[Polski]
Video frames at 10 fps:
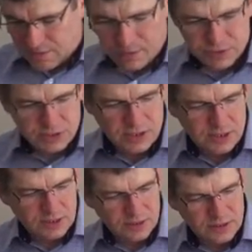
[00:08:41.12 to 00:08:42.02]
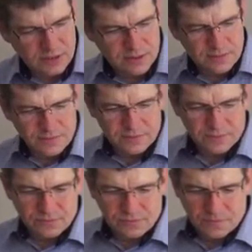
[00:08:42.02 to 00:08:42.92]
Może
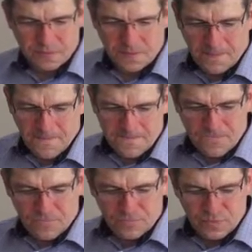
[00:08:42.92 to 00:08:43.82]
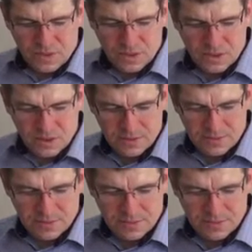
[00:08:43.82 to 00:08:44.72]
mm,
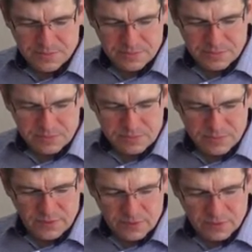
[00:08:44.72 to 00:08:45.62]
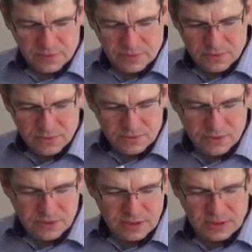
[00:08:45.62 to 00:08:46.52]
powiem
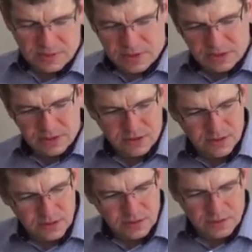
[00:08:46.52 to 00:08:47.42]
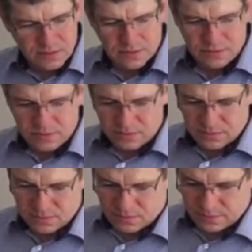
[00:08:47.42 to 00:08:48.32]
krótko na temat e,
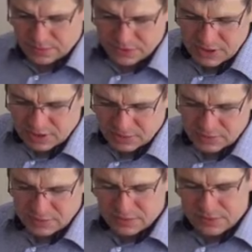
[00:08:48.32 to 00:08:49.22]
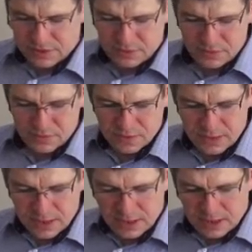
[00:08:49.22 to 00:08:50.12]
podziału listu.
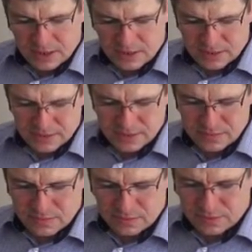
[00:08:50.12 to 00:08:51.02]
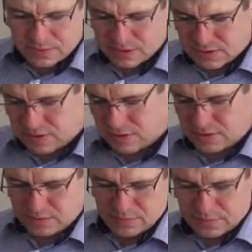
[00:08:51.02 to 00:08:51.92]
E, oczywiście tych,
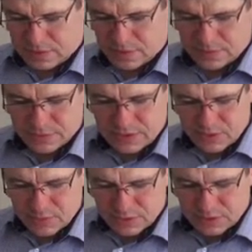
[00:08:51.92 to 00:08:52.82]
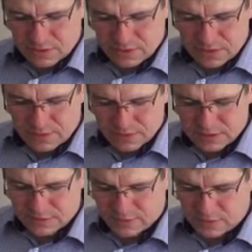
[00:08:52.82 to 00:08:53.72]
tego podziału można
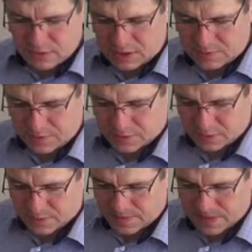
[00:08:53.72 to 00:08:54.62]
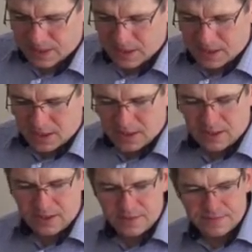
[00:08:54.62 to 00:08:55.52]
dokonywać w różny sposób.
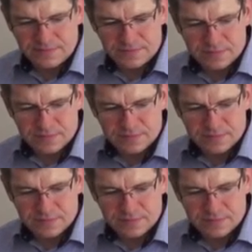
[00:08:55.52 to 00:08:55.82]
E,